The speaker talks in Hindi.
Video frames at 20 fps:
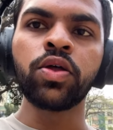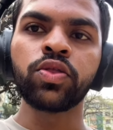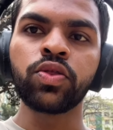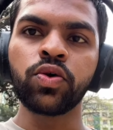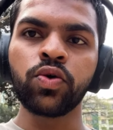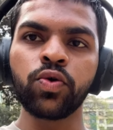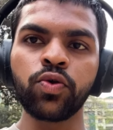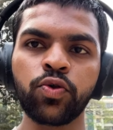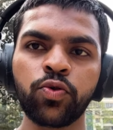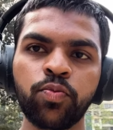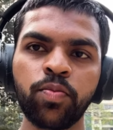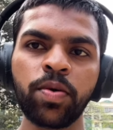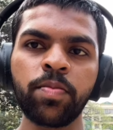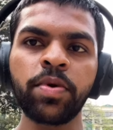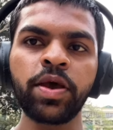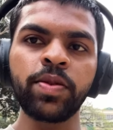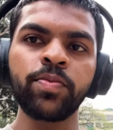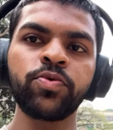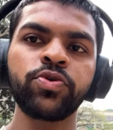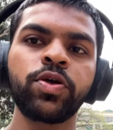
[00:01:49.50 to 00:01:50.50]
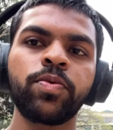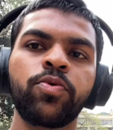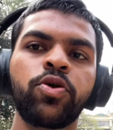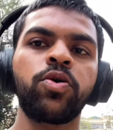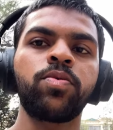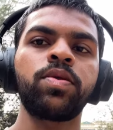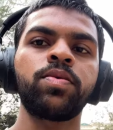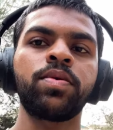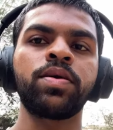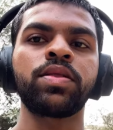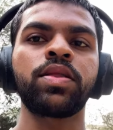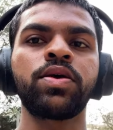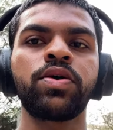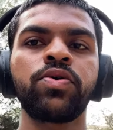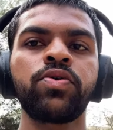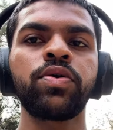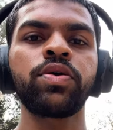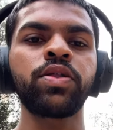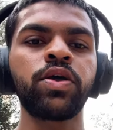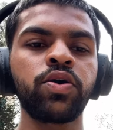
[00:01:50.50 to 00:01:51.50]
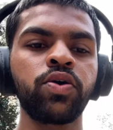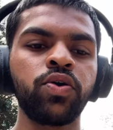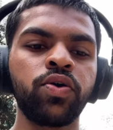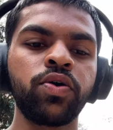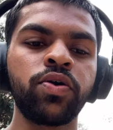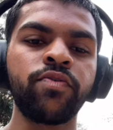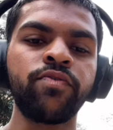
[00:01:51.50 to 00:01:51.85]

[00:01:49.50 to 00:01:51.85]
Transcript: तो उसमें मेन मुझे प्रॉब्लम आता है क्योंकि देखो